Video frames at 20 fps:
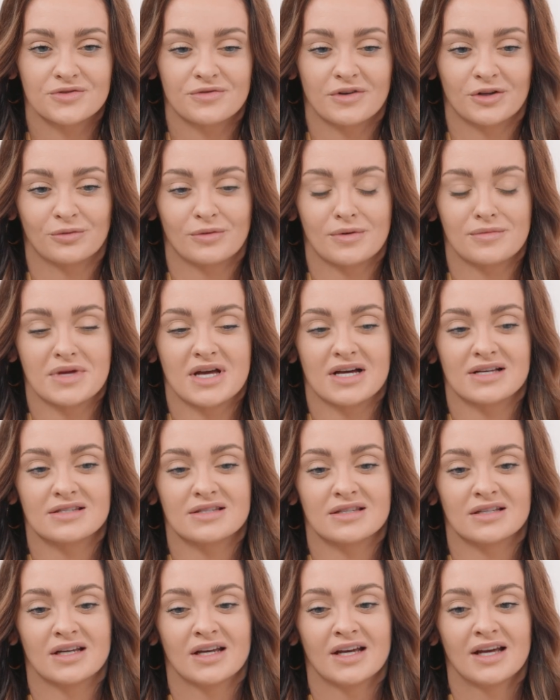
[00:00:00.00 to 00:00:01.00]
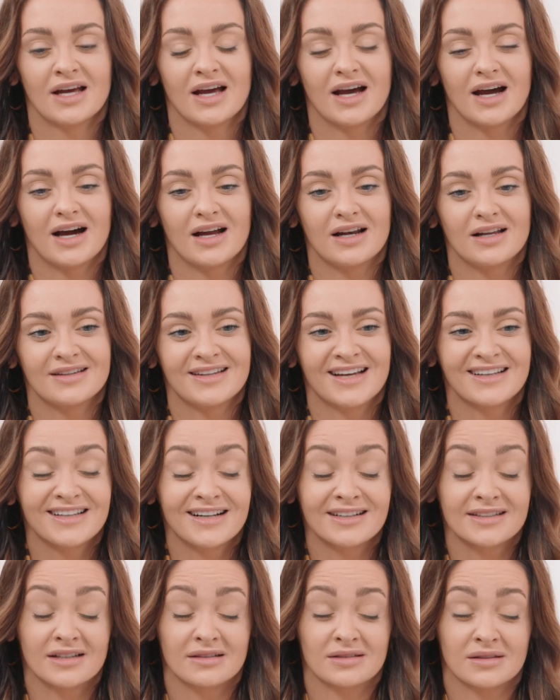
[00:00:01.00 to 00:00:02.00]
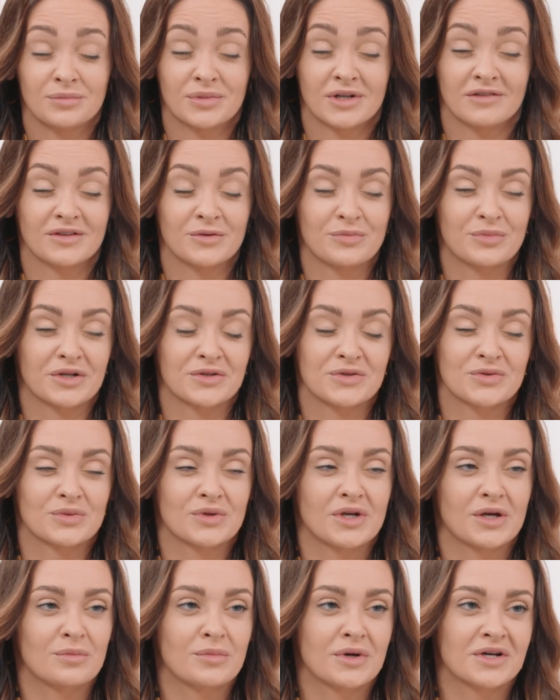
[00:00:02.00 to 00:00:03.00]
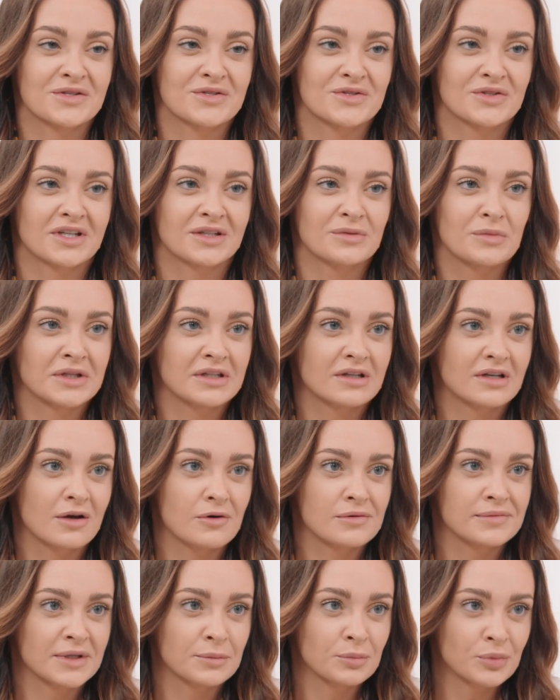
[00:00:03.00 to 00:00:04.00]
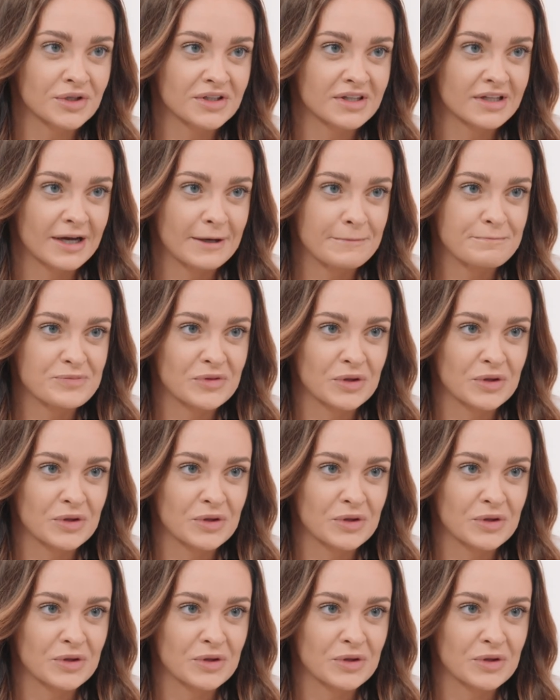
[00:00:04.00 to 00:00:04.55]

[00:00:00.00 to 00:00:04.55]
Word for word: Światła Miast, ale nadal tak naprawdę pracuję bardzo nad materiałem na płytę.